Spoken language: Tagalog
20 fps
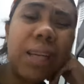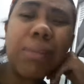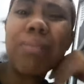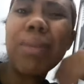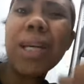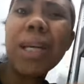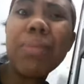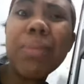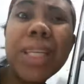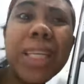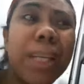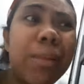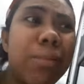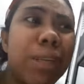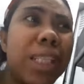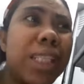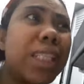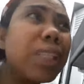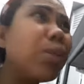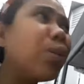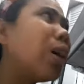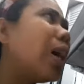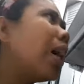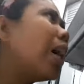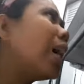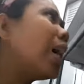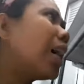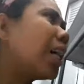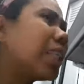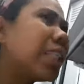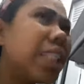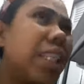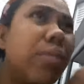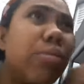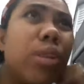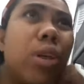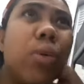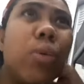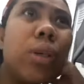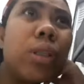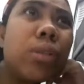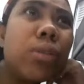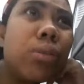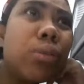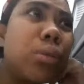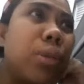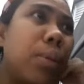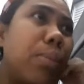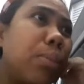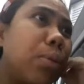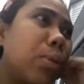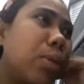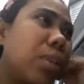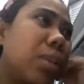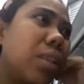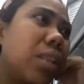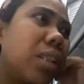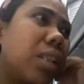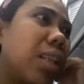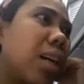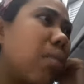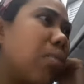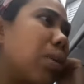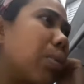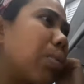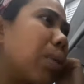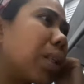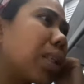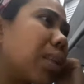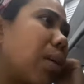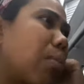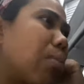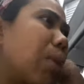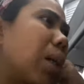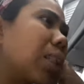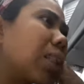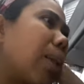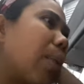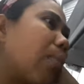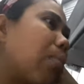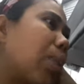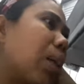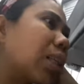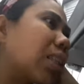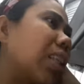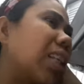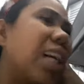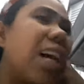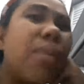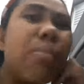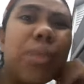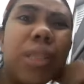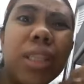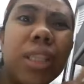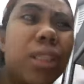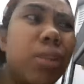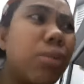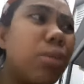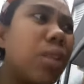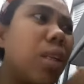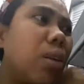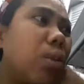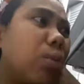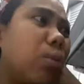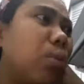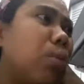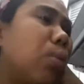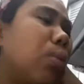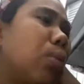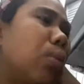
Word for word: ma, mahirap kasi yung ang sikip ng kwarto ko tapos ang dami pang tambak-tambak na gamit dito sa loob.